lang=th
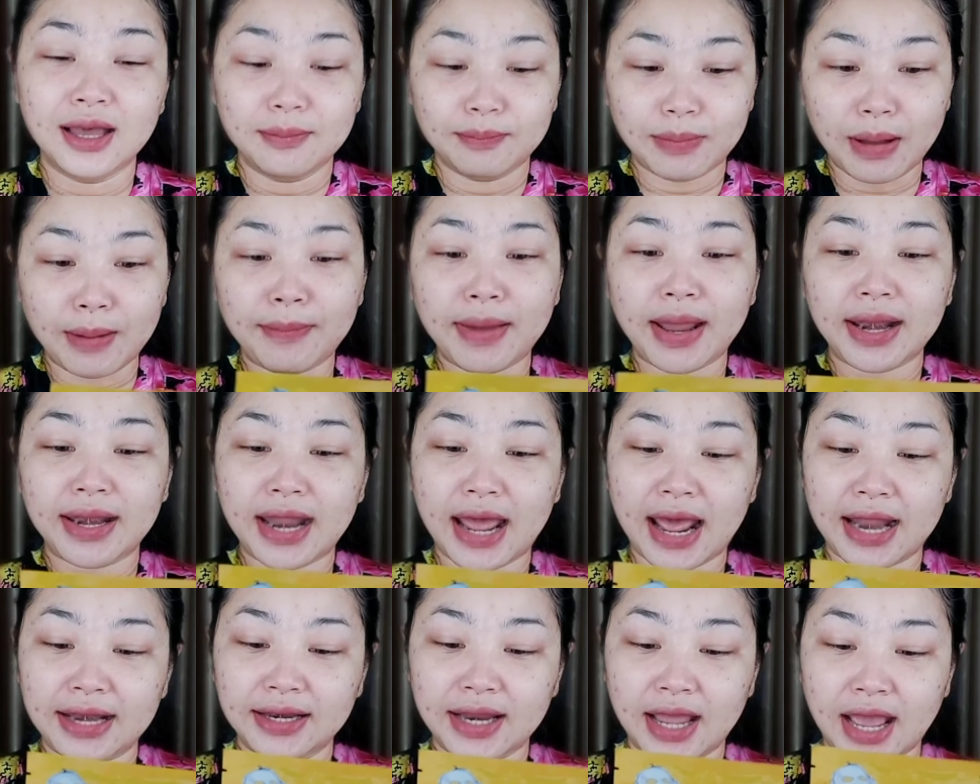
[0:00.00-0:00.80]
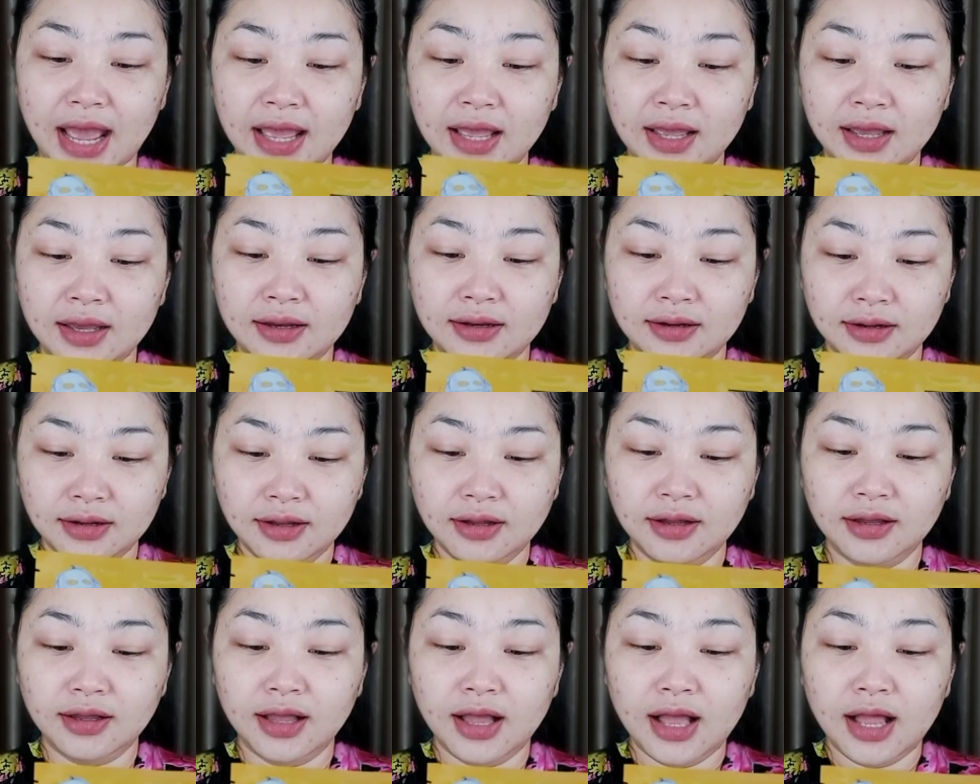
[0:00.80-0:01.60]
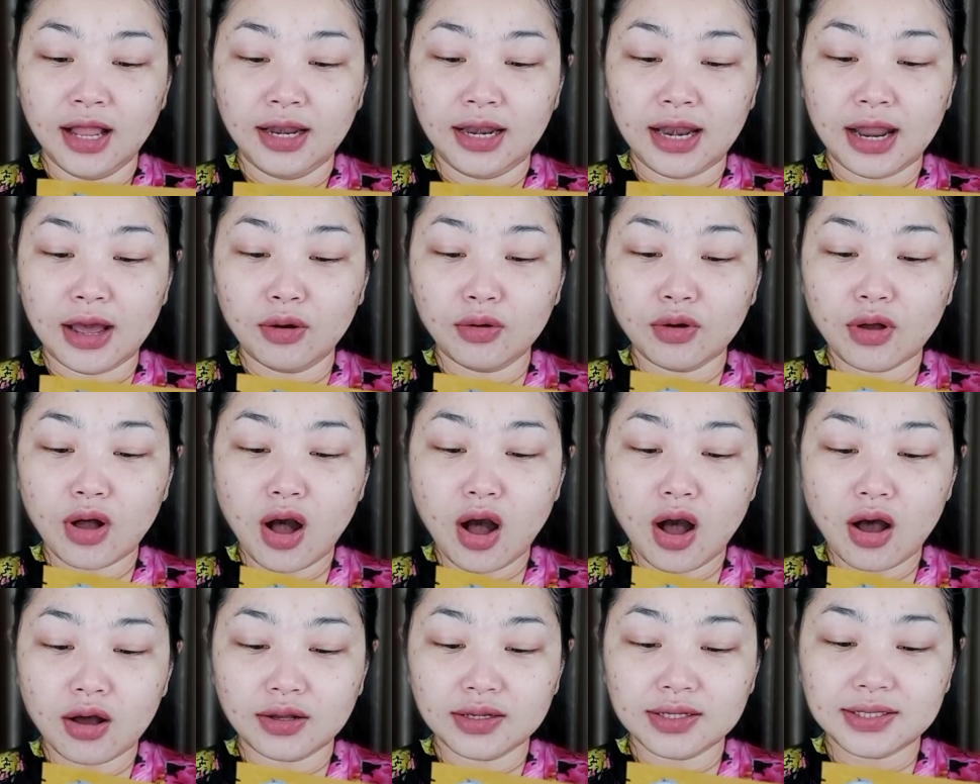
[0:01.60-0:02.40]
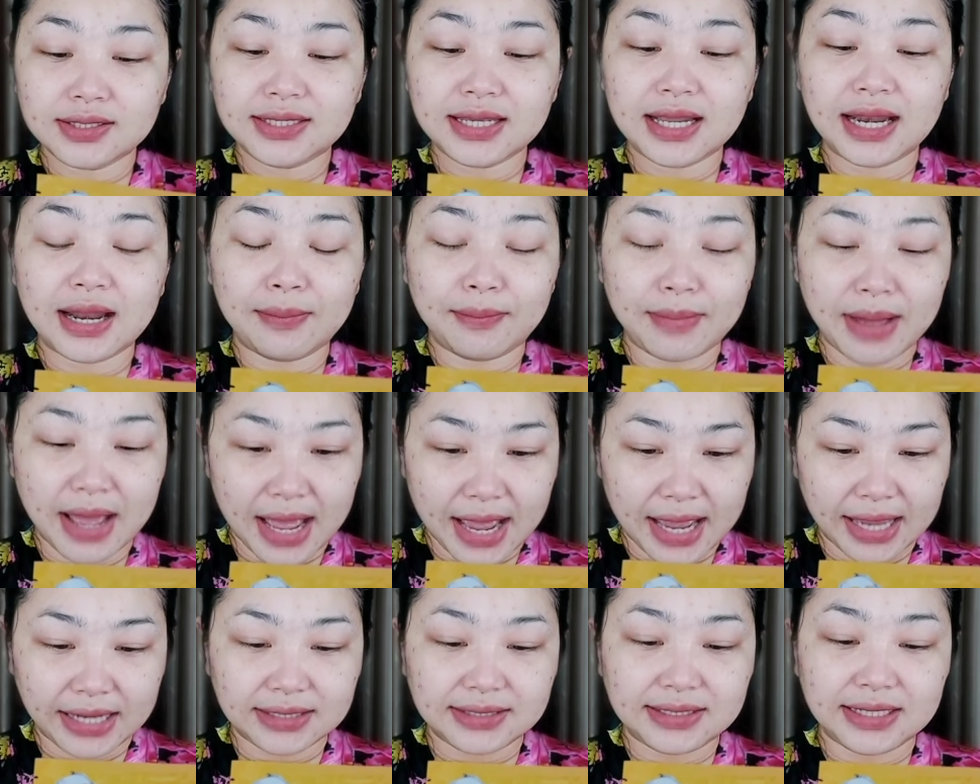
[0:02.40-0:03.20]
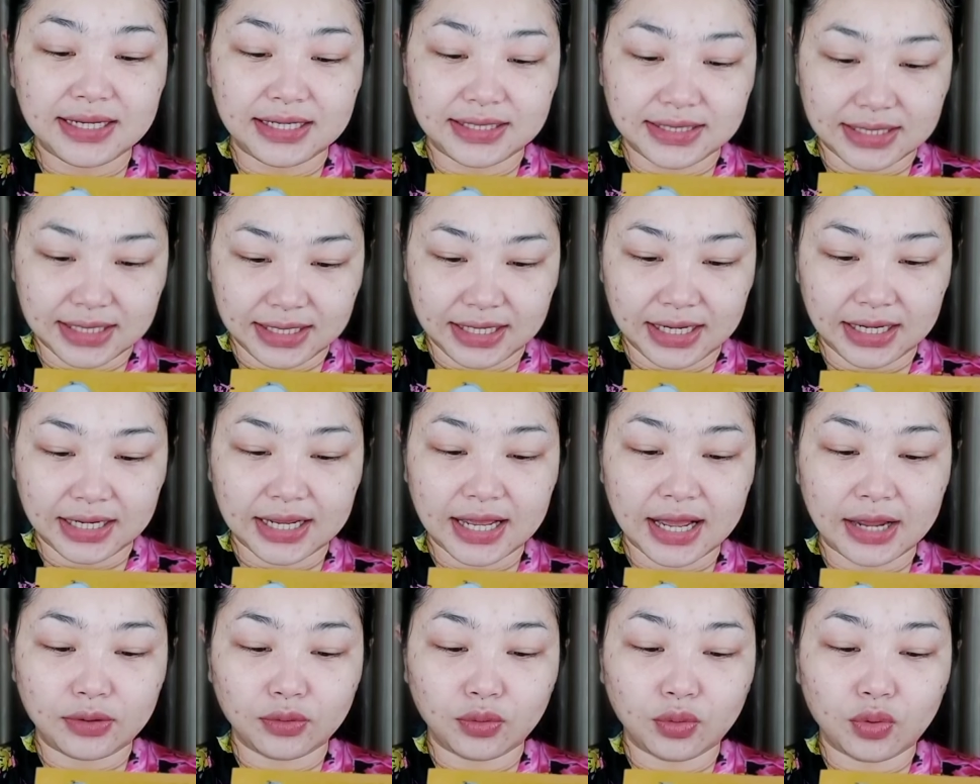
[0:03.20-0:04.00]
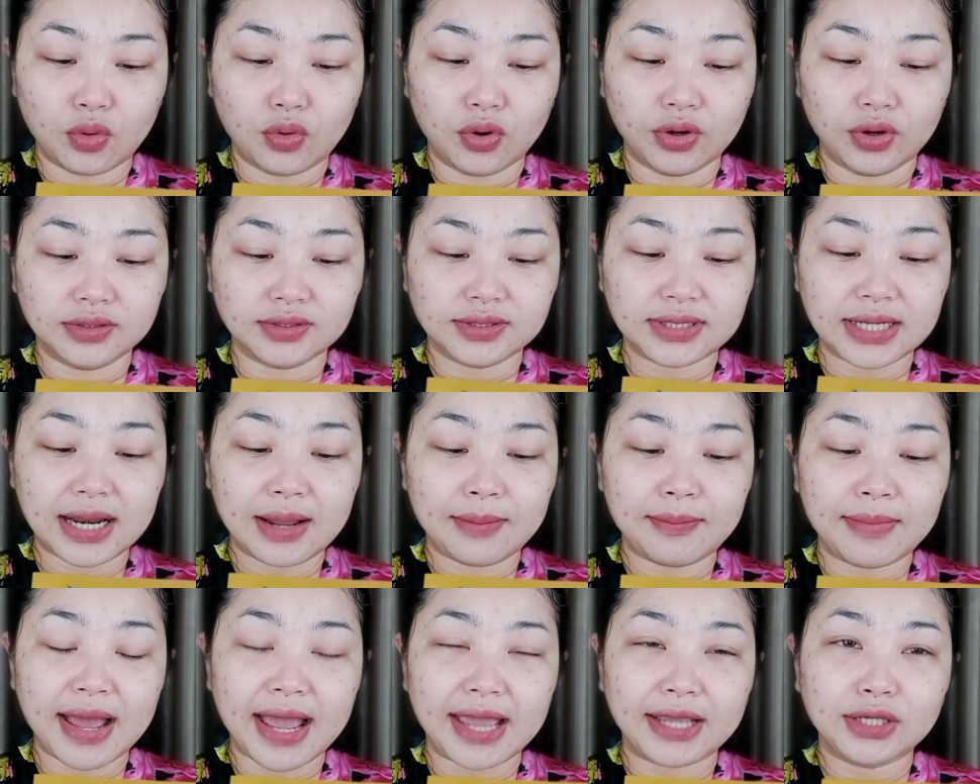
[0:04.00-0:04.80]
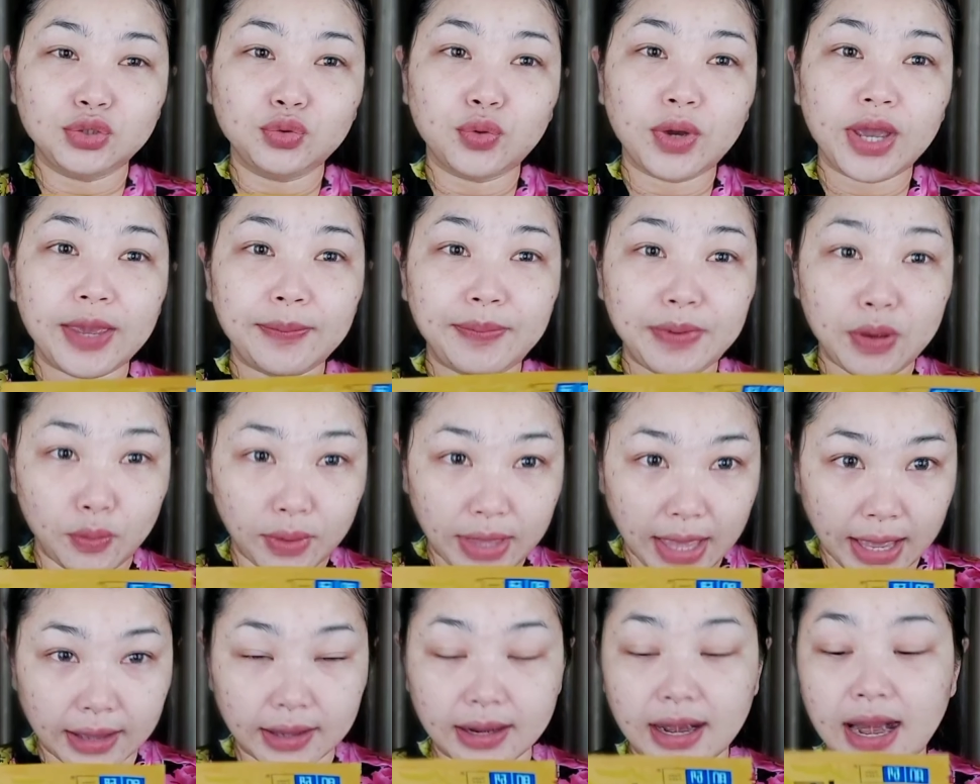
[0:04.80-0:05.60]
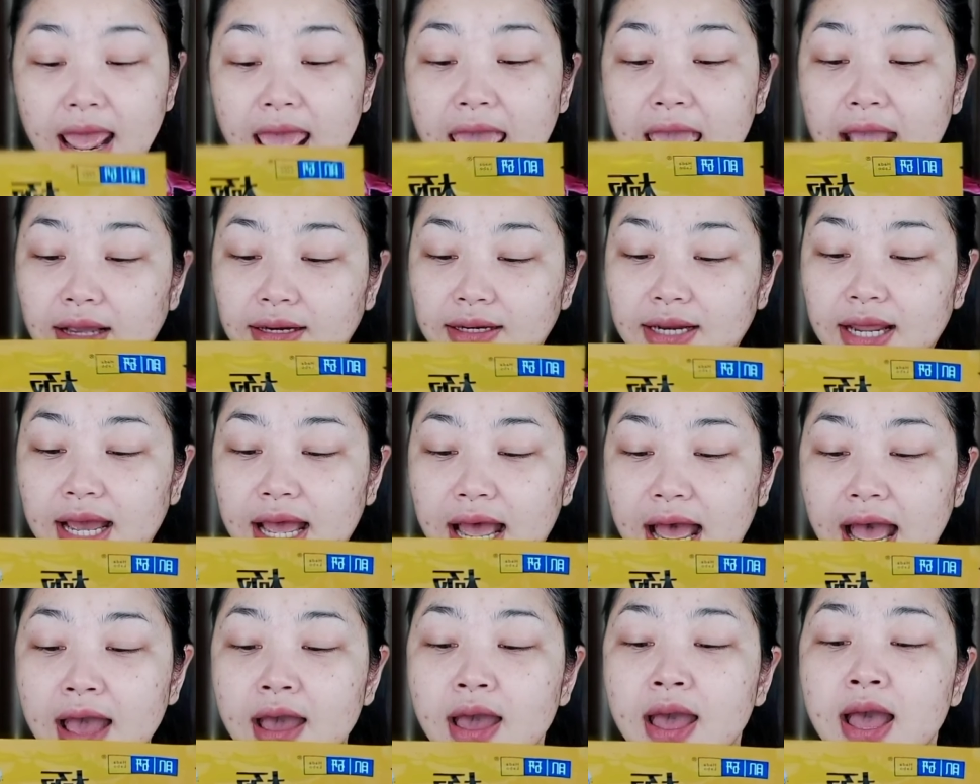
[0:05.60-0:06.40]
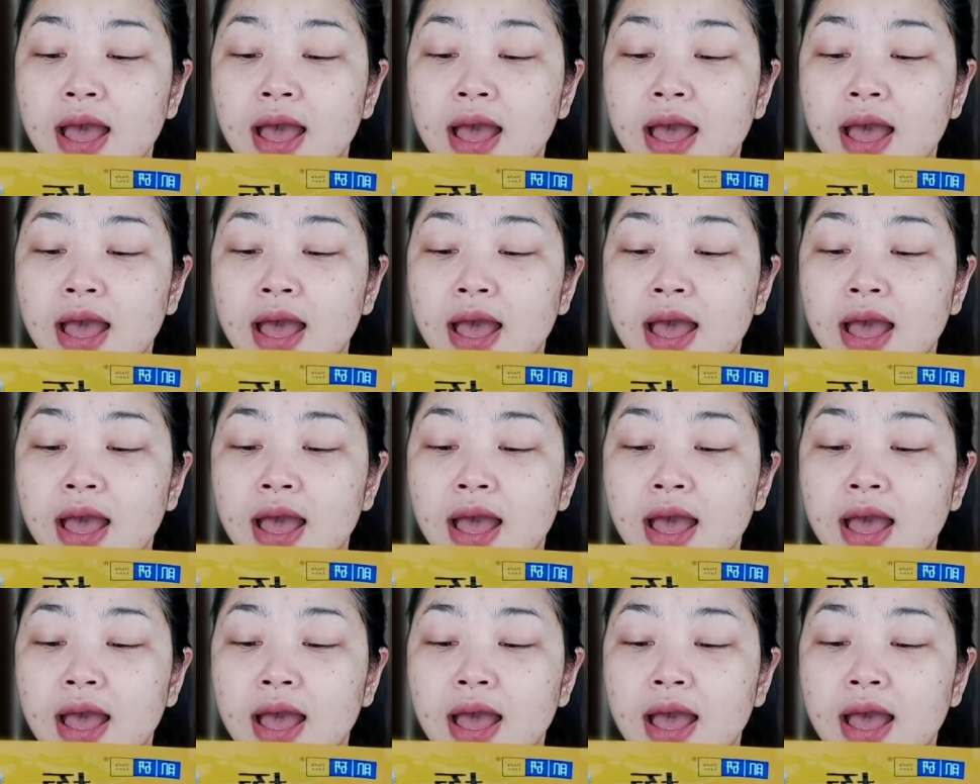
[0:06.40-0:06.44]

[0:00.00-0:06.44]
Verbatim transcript: ประมาณนั้นนะเออ แล้วก็เซรามาย4ชนิดค่ะทุกคน เซรามายช่วยให้ผิวแข็งแรงนะคะ